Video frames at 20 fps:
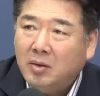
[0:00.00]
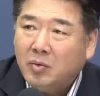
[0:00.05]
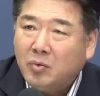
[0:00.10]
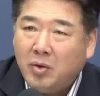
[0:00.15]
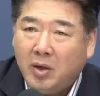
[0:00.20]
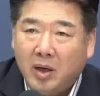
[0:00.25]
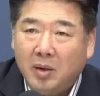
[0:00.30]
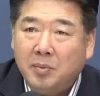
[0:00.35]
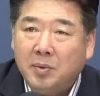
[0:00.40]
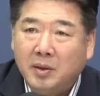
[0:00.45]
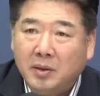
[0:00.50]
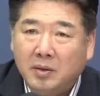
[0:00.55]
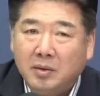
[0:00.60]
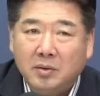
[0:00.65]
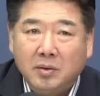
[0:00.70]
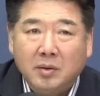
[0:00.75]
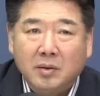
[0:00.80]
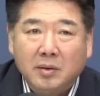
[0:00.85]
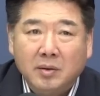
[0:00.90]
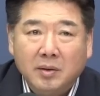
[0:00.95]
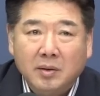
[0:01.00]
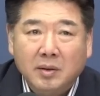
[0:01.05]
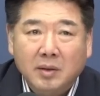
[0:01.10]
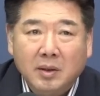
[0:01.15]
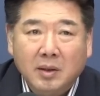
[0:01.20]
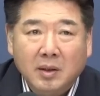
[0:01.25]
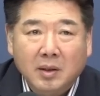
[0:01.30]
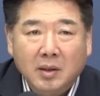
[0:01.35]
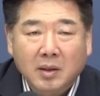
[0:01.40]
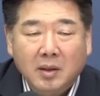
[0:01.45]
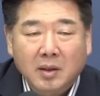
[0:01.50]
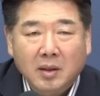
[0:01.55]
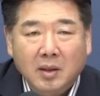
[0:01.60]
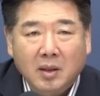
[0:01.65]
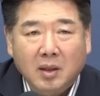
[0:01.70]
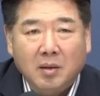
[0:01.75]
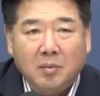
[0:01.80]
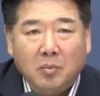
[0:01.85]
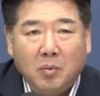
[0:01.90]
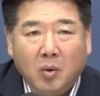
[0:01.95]
괴변이죠이
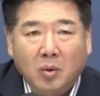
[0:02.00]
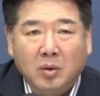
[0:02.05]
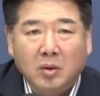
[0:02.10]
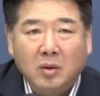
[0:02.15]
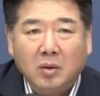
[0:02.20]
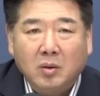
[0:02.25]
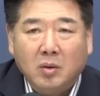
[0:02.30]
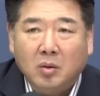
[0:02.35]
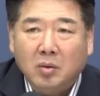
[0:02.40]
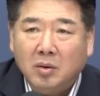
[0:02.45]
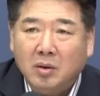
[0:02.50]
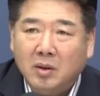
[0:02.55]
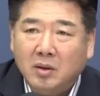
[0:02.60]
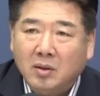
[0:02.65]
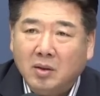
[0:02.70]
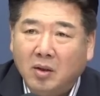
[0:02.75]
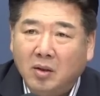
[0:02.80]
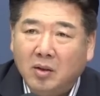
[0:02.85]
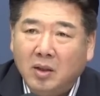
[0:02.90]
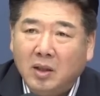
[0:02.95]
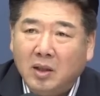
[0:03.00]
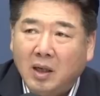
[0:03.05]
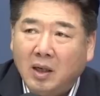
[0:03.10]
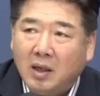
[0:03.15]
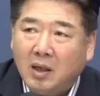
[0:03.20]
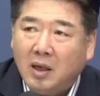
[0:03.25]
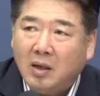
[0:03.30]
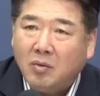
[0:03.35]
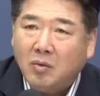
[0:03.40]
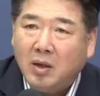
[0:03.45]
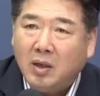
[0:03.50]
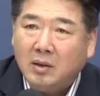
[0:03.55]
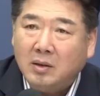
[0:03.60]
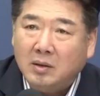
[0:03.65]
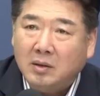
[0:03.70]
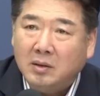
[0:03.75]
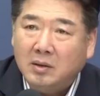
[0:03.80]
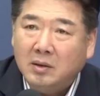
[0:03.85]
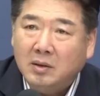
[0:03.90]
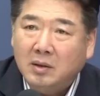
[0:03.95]
모든 통일은 선이다라고
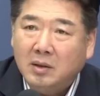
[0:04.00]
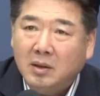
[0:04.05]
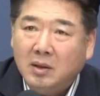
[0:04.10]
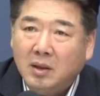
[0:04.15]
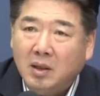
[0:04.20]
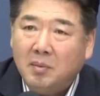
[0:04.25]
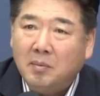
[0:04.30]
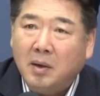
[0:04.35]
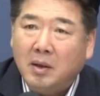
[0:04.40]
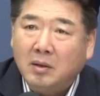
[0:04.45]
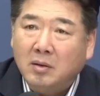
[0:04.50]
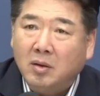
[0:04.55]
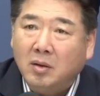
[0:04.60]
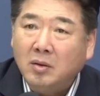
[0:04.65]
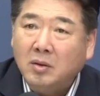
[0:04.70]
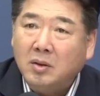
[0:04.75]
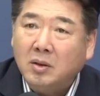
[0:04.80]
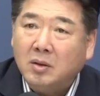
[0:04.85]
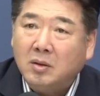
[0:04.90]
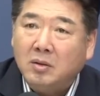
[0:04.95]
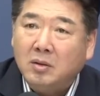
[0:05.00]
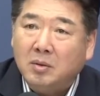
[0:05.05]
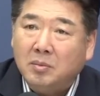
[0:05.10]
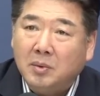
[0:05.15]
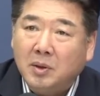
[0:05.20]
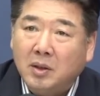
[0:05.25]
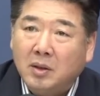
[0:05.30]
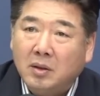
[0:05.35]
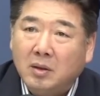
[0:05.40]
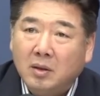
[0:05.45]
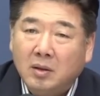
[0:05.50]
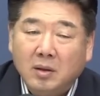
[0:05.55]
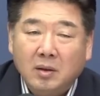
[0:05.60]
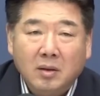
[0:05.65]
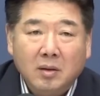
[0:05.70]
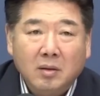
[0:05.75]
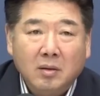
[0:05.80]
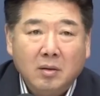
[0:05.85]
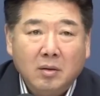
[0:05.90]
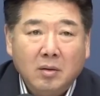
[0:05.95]
하는 이 말은 언뜻 들으면
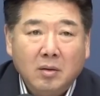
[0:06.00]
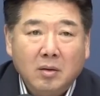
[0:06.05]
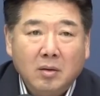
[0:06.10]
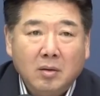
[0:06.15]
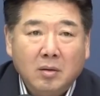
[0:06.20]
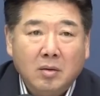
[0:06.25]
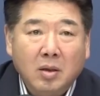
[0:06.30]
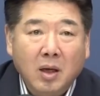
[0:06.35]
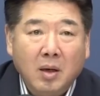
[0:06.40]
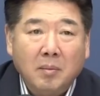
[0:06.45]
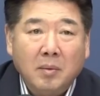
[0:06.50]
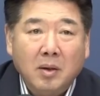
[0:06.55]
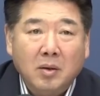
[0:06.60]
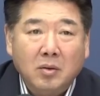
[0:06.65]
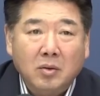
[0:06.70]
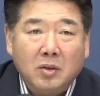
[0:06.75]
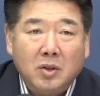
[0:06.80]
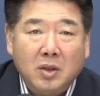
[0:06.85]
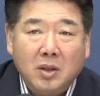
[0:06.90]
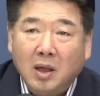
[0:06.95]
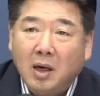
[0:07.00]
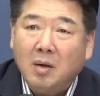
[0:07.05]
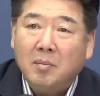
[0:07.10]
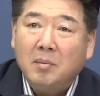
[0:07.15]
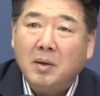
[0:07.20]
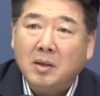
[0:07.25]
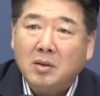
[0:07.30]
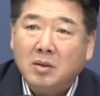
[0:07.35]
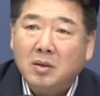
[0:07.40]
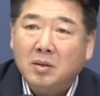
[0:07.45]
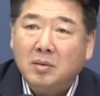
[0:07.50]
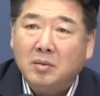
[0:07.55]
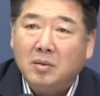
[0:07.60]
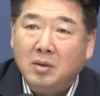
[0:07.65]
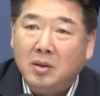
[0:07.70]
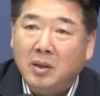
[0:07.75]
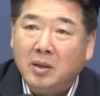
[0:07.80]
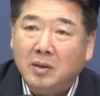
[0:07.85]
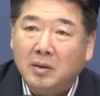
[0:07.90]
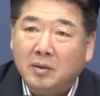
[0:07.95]
그야말로 지당한 말처럼
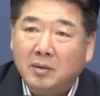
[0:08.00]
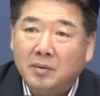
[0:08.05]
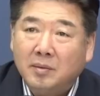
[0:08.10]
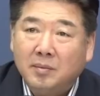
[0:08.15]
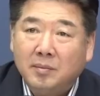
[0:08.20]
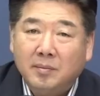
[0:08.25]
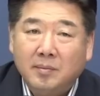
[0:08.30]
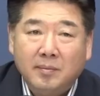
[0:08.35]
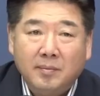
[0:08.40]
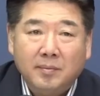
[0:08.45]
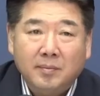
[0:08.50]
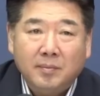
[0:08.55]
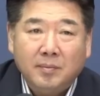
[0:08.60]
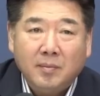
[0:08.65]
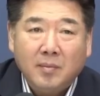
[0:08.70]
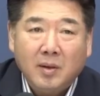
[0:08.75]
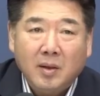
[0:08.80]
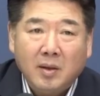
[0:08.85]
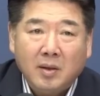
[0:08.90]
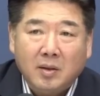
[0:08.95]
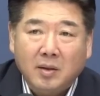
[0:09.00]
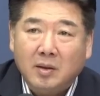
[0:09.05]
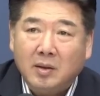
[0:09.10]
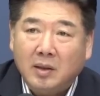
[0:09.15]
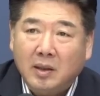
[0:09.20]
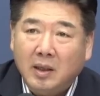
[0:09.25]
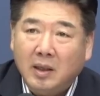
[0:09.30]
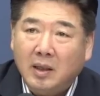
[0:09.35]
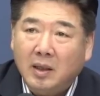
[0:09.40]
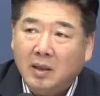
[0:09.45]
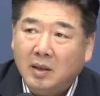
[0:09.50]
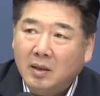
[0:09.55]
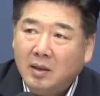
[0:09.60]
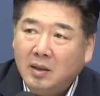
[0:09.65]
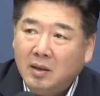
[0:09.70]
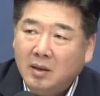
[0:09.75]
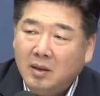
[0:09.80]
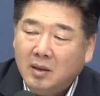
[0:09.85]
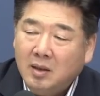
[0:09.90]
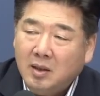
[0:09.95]
들려요. 그런데
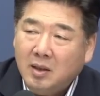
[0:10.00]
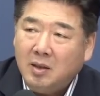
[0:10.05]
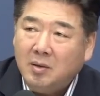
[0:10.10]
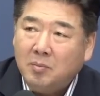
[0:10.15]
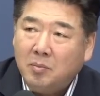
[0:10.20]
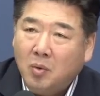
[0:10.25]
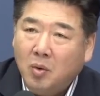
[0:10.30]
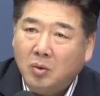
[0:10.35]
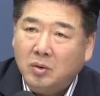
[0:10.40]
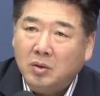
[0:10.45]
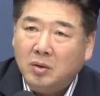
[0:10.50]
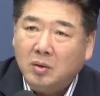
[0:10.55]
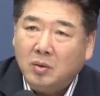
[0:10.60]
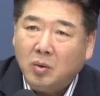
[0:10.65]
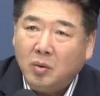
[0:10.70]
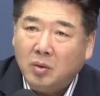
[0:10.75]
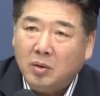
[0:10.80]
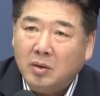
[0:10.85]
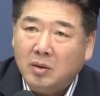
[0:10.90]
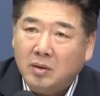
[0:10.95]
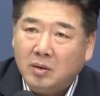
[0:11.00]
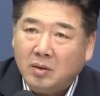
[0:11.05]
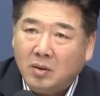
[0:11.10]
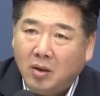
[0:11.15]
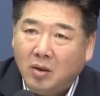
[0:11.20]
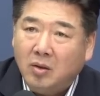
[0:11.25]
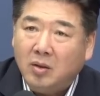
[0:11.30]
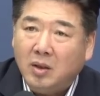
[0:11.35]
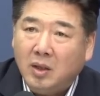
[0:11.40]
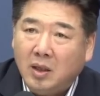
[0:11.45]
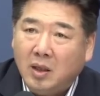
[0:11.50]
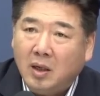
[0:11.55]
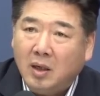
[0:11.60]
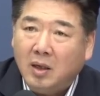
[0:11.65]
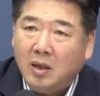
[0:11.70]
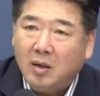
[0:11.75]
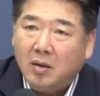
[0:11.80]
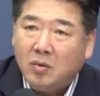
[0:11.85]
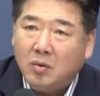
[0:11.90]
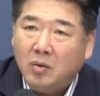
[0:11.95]
이 모든 통일은
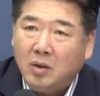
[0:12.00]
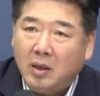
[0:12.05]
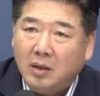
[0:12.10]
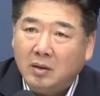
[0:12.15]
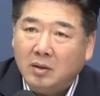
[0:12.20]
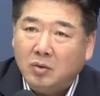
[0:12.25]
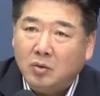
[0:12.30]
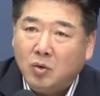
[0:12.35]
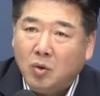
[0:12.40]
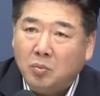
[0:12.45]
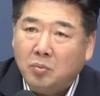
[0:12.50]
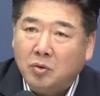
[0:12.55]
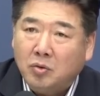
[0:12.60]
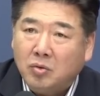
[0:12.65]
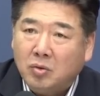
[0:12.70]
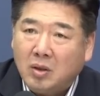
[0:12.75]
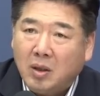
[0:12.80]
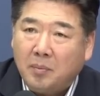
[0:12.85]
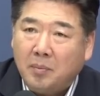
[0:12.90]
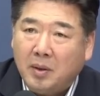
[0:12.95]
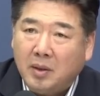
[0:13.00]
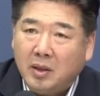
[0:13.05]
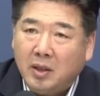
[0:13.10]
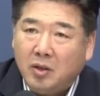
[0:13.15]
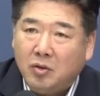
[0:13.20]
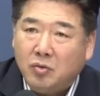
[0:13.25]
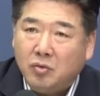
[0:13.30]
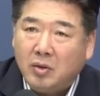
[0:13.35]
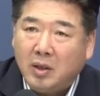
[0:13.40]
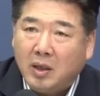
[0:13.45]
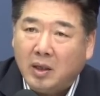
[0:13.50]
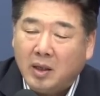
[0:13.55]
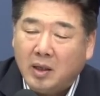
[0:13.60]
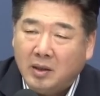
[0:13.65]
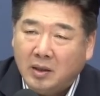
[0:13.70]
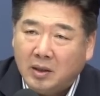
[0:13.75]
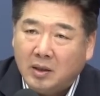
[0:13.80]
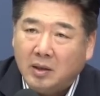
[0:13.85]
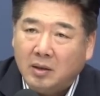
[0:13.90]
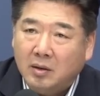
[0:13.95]
선이라고 하는 종북주사파들의
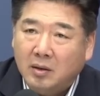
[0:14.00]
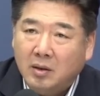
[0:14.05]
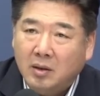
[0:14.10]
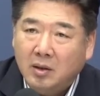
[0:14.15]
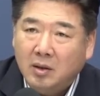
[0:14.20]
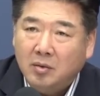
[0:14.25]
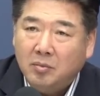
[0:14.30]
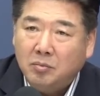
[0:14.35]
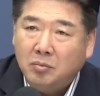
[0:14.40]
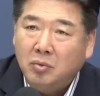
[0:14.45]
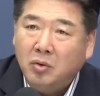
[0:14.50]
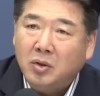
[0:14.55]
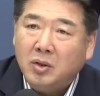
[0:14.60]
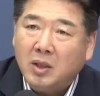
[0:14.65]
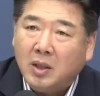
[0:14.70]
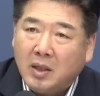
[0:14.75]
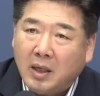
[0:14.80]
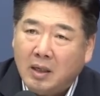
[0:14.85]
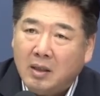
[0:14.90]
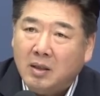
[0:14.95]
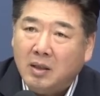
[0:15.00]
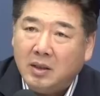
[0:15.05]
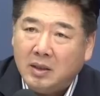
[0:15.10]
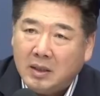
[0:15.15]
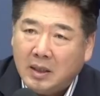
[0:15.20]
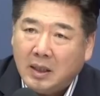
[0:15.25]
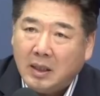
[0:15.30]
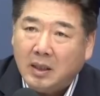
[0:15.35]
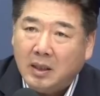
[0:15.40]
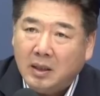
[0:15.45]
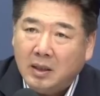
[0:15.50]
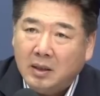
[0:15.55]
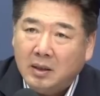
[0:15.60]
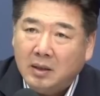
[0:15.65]
주장에는 무엇이 깔려 있냐?